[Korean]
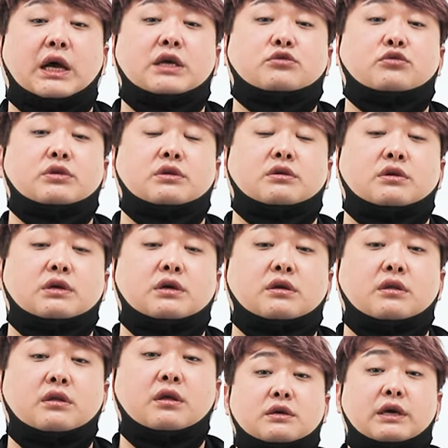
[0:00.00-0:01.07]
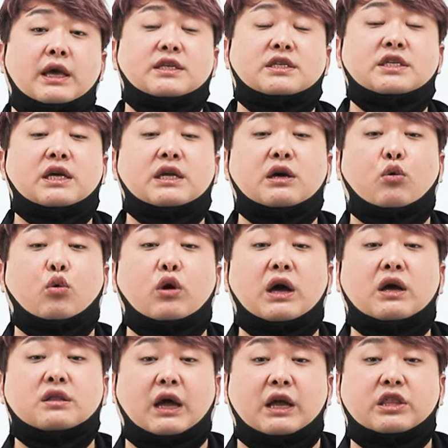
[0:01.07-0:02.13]
날 수 있는 거는 그 엔진 하나
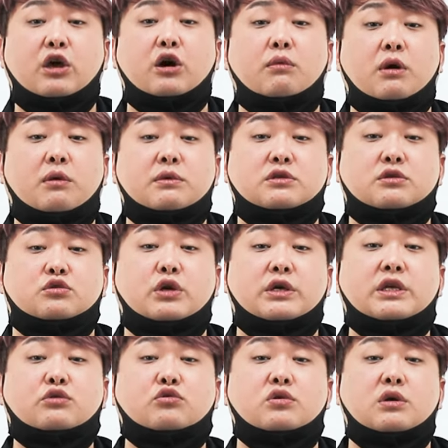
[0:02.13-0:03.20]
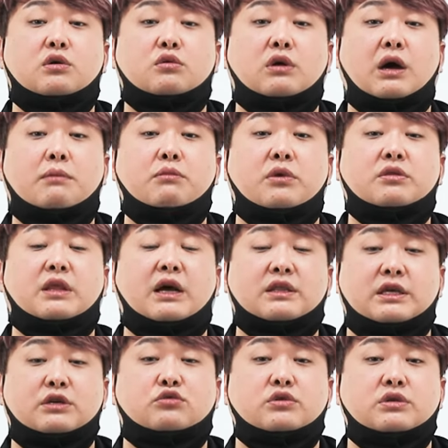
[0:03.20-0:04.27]
홀랑 다 태워먹으면서 최대 출력으로 한 번 딱
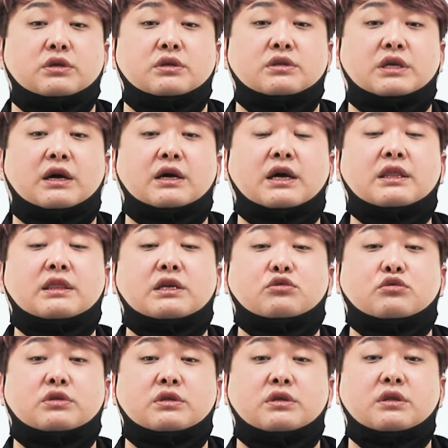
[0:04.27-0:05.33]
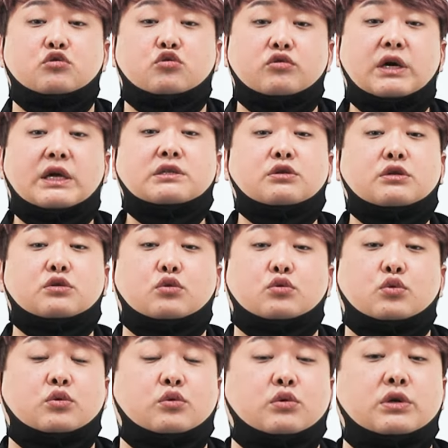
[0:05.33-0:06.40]
낼 수 있는 잠깐 낼 수 있는 순간적인
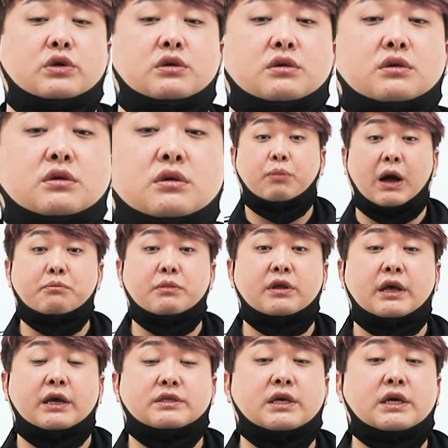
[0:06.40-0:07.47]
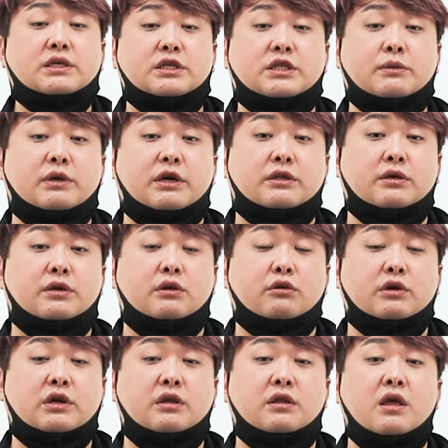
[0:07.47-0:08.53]
속도고요. 반면 SR-71 같은
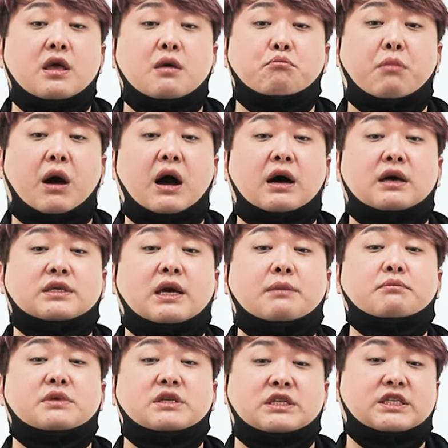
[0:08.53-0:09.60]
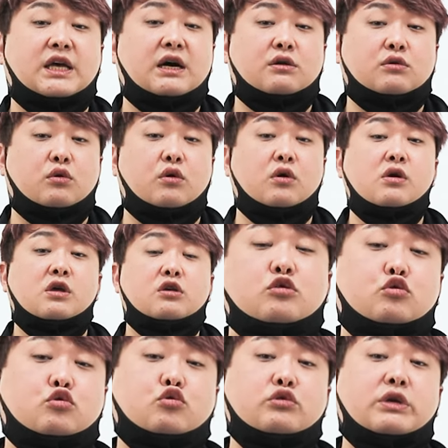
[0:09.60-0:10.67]
경우에는 마하 3 이상으로
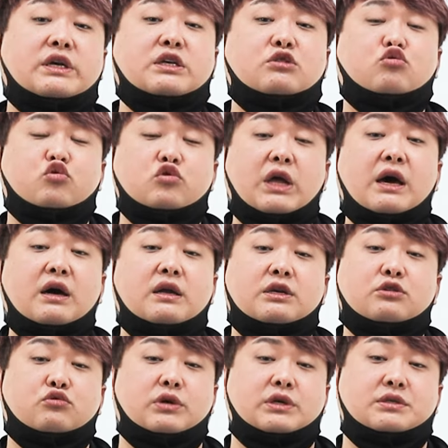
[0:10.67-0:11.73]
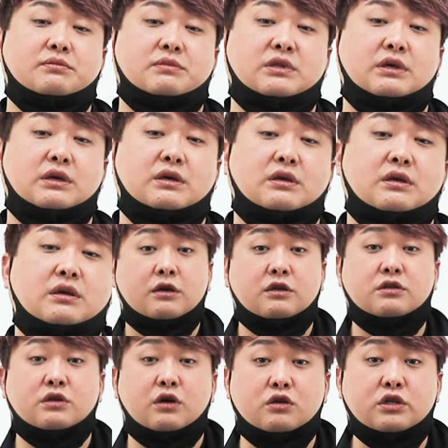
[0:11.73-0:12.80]
꾸준하게 순항을 할 수가 있습니다.
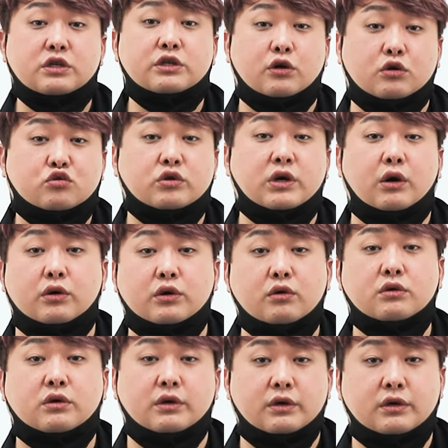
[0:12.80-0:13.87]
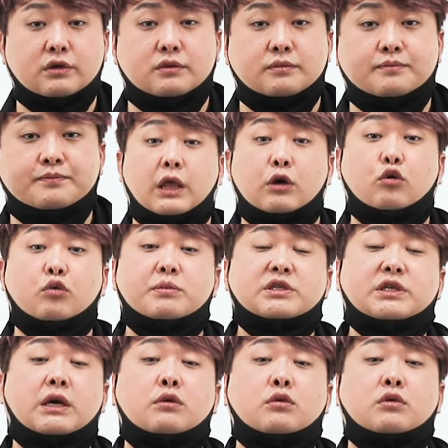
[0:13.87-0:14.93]
그래서 여전히 격추가 어려워요. 어려운 거예요. 대공
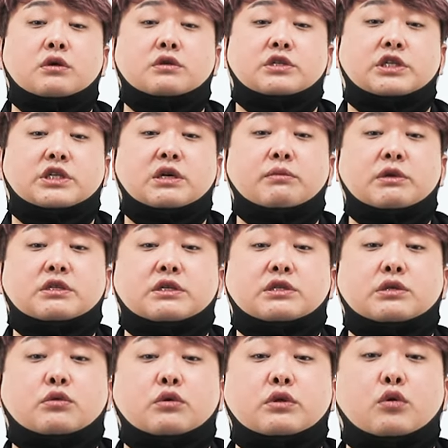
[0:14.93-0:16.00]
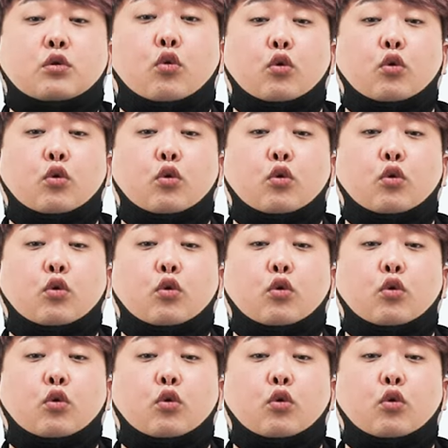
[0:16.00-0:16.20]
미사일로는 지금 현재 쓰고 있는